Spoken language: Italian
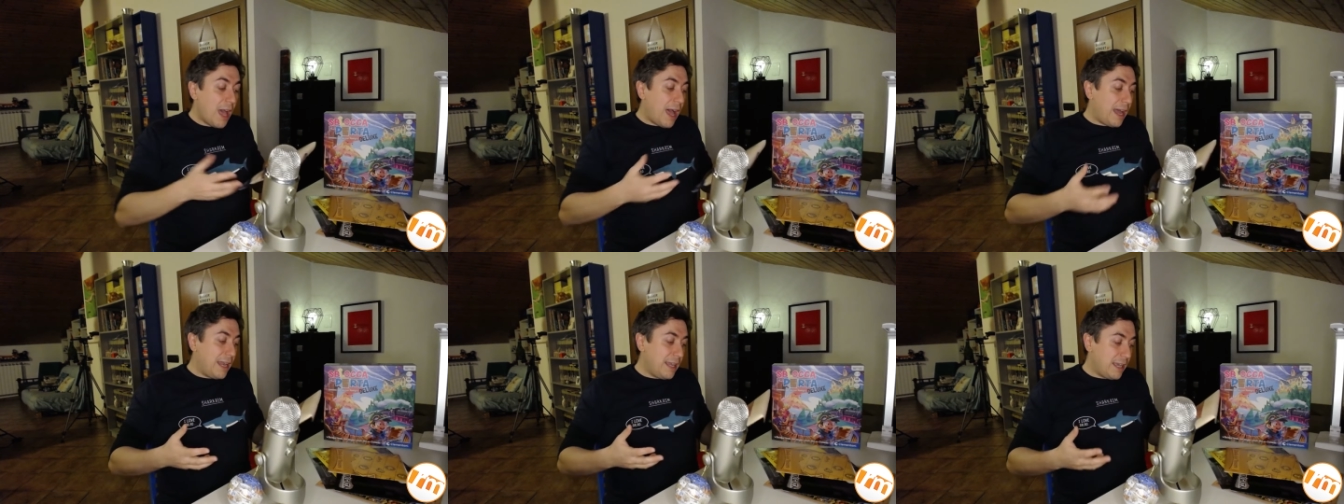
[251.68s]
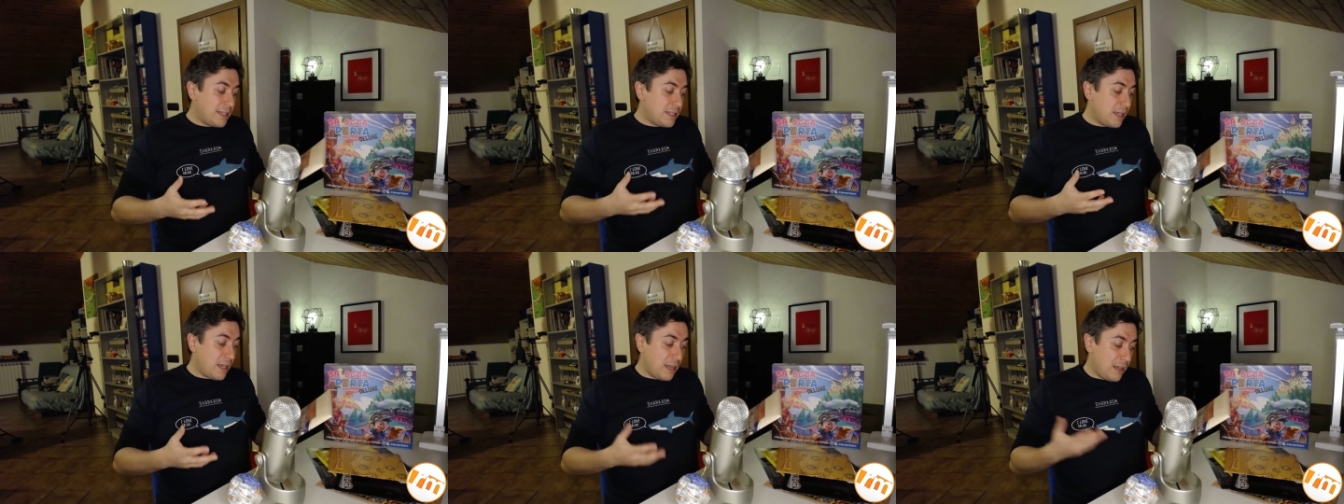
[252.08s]

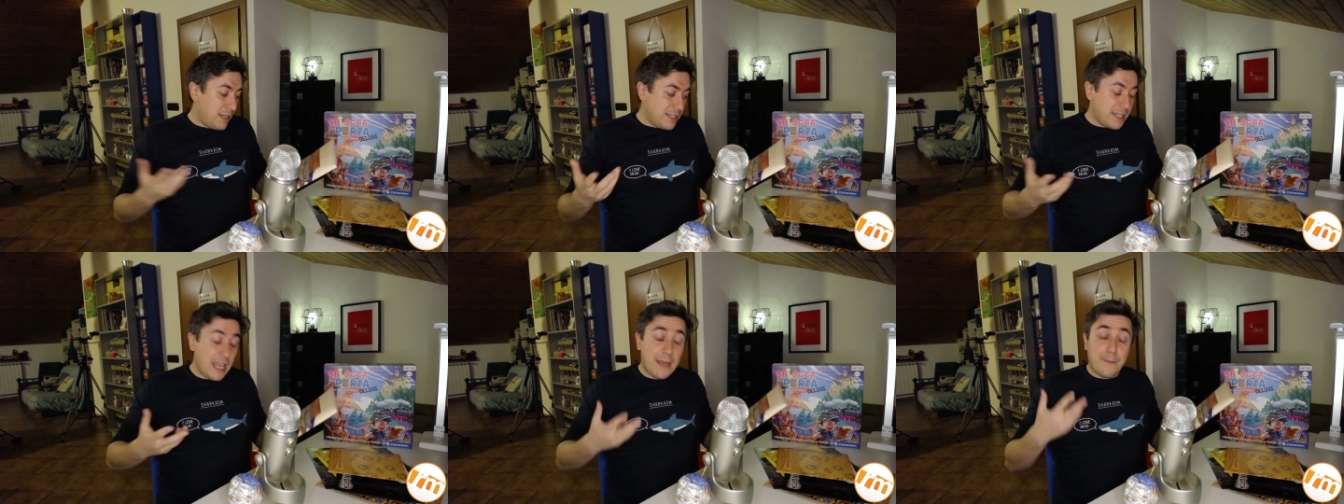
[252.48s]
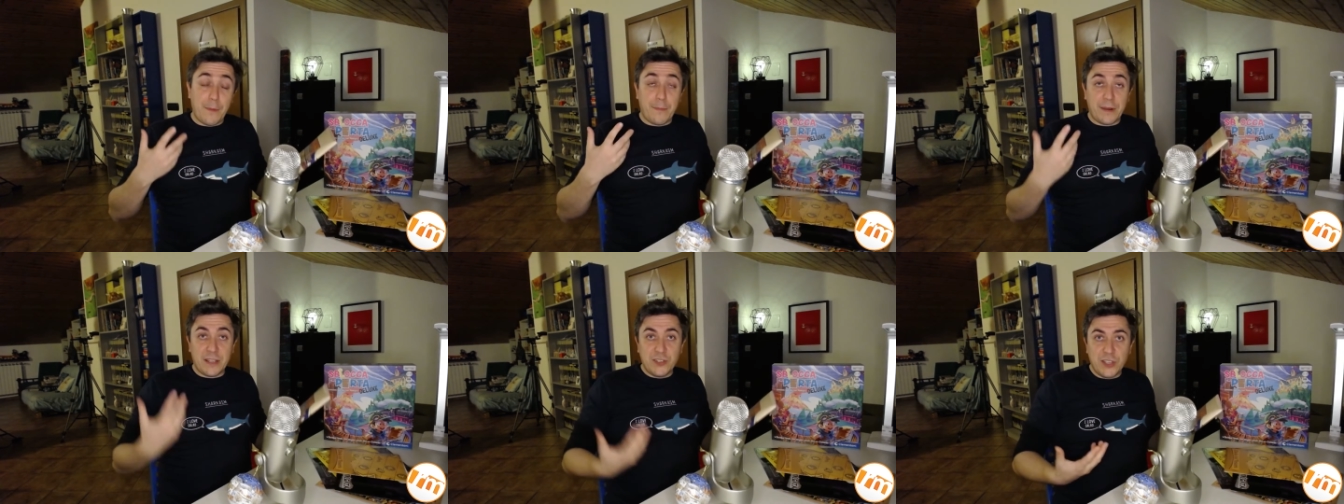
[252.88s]
all'escape
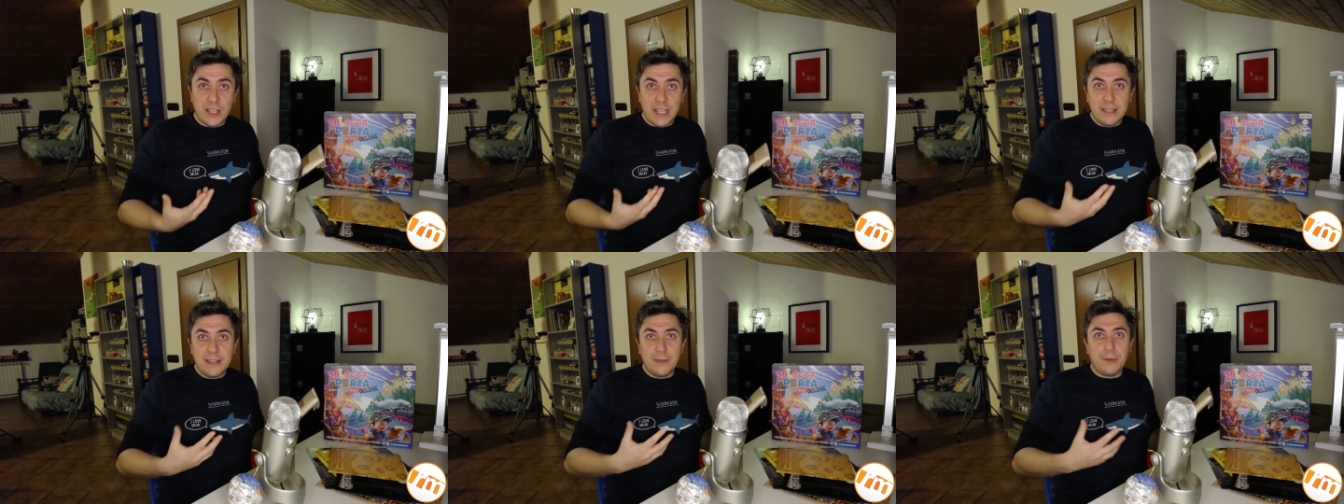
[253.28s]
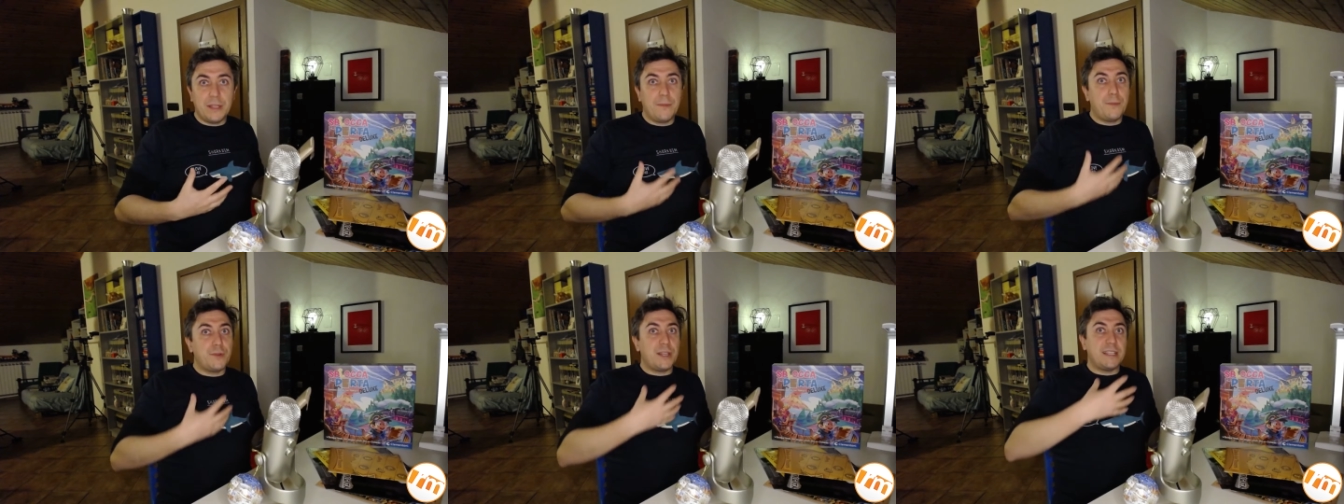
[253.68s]
precedenti quindi
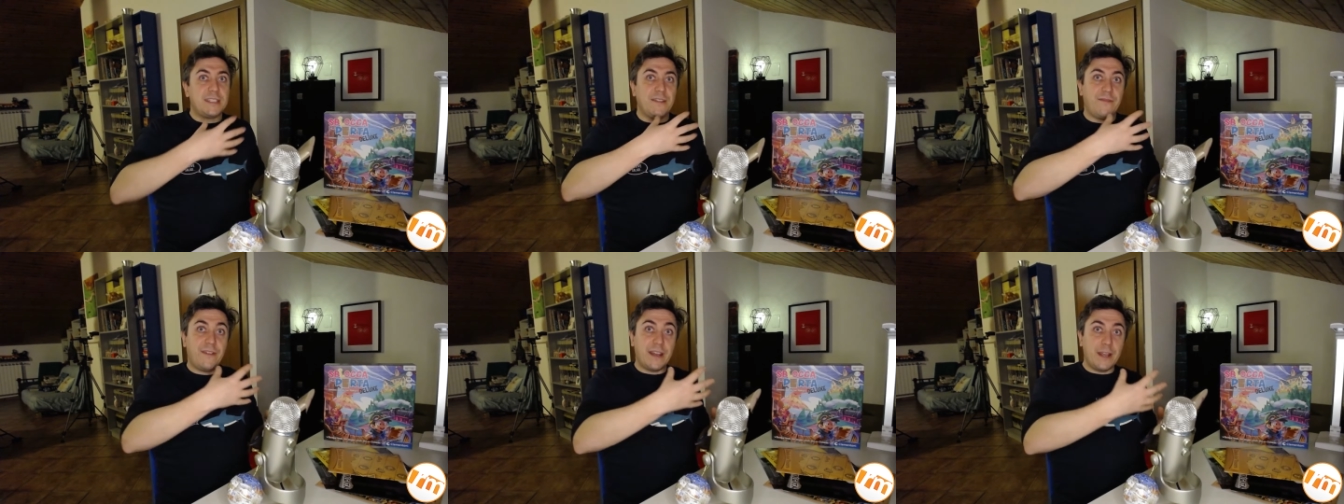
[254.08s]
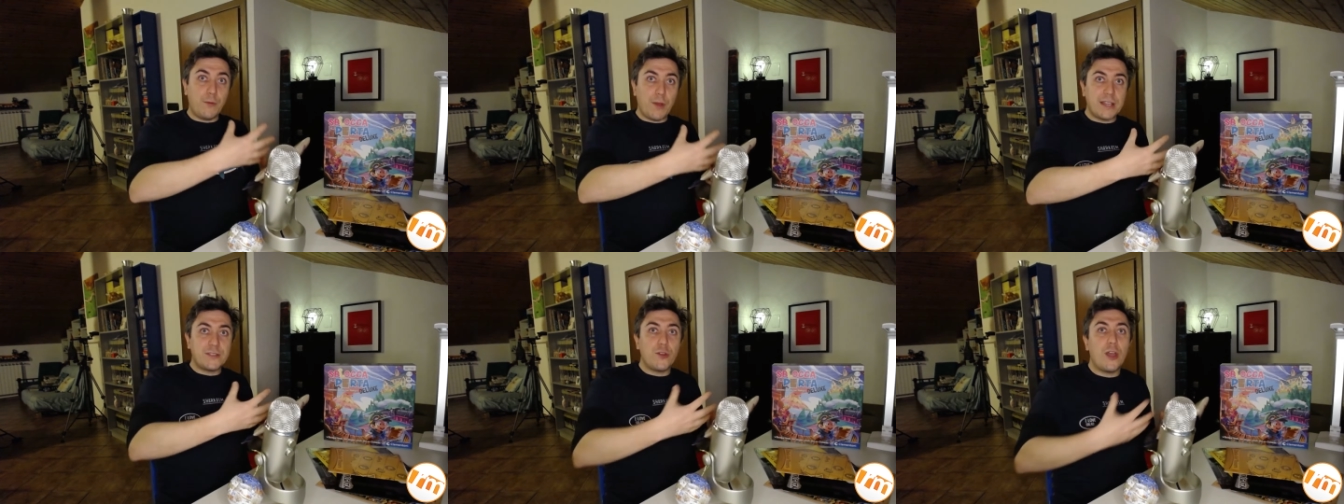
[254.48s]
potreste fare
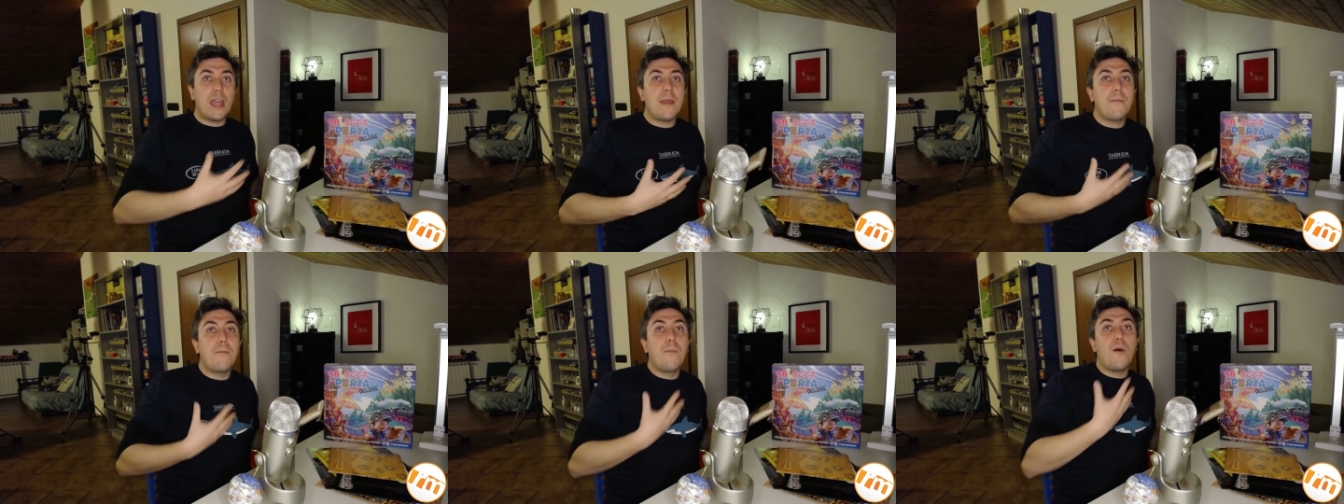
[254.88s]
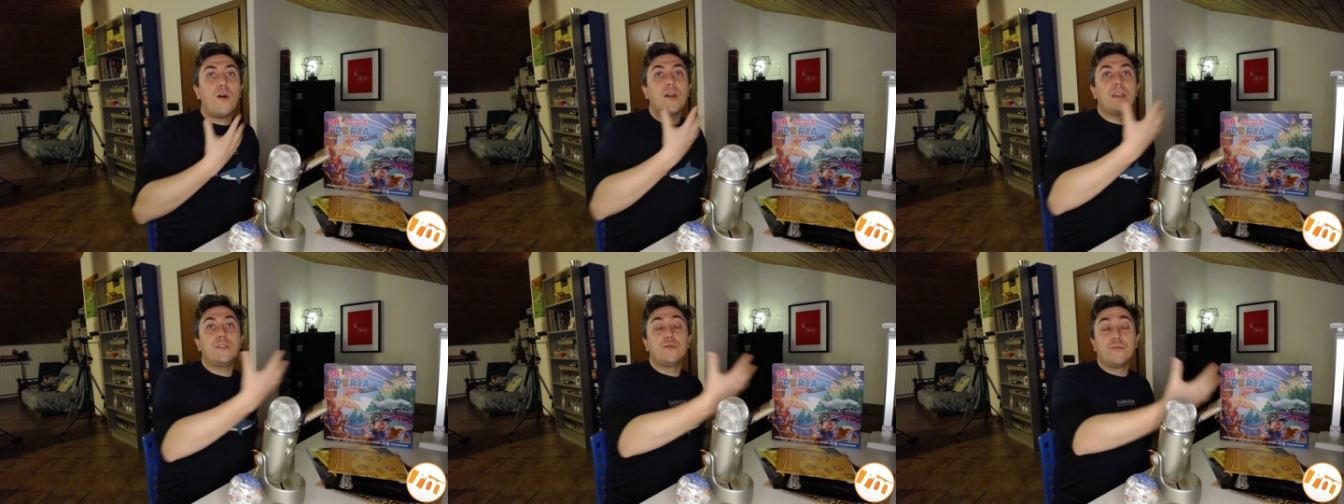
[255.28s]
questo e
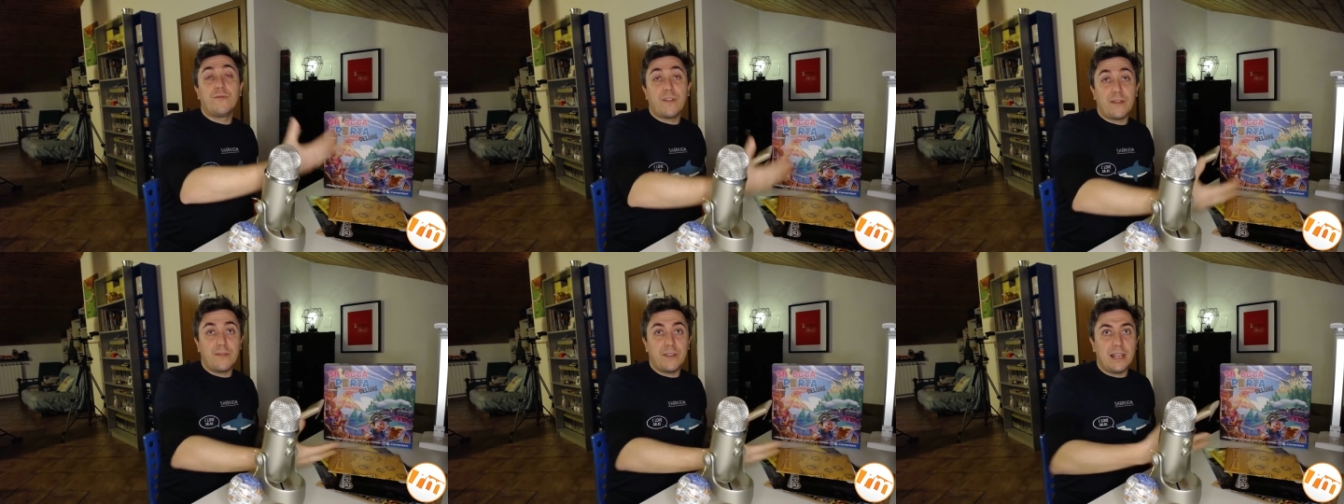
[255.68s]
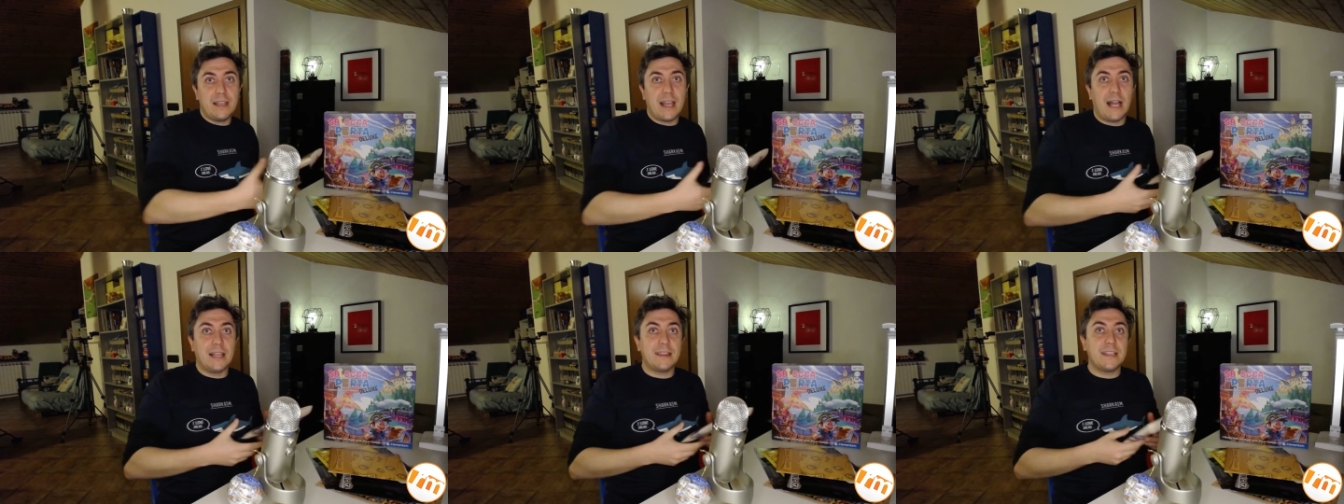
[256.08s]
poi tuffarvi negli
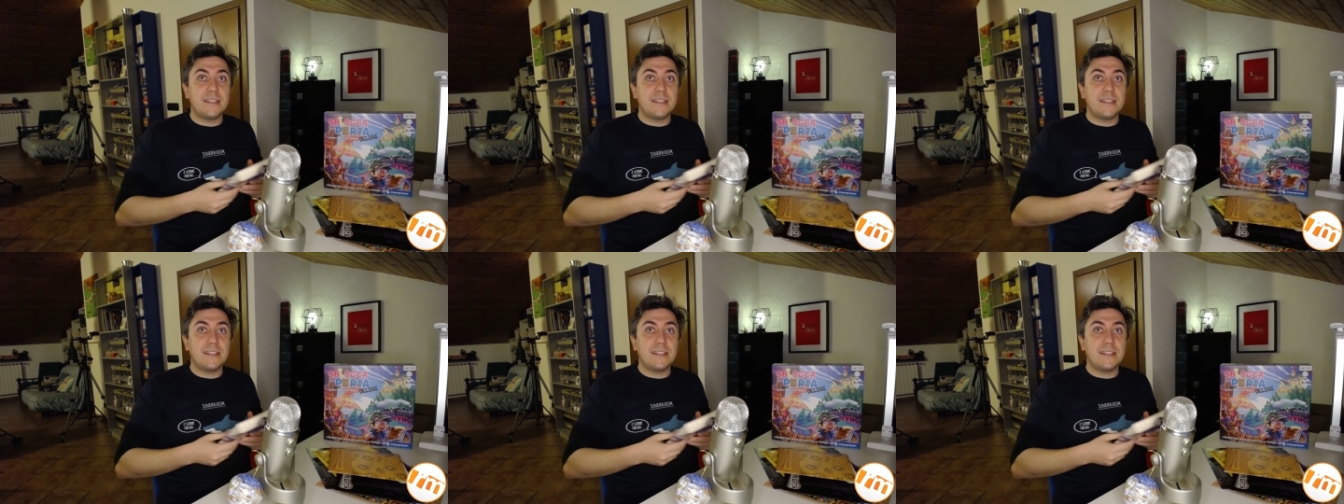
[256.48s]
altri,